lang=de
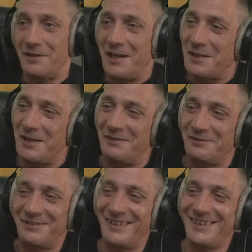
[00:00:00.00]
Das,
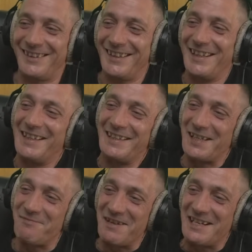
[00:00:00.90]

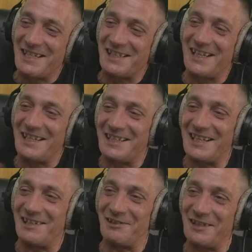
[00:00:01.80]
das Bild ist gerade
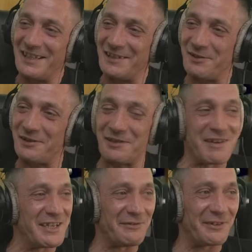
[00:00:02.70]
geil, oder? Guck dir
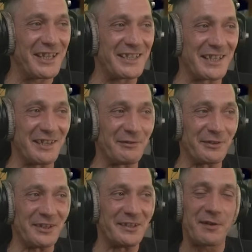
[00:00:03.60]
mal die Fresse an
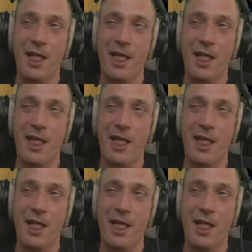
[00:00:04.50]
von dem.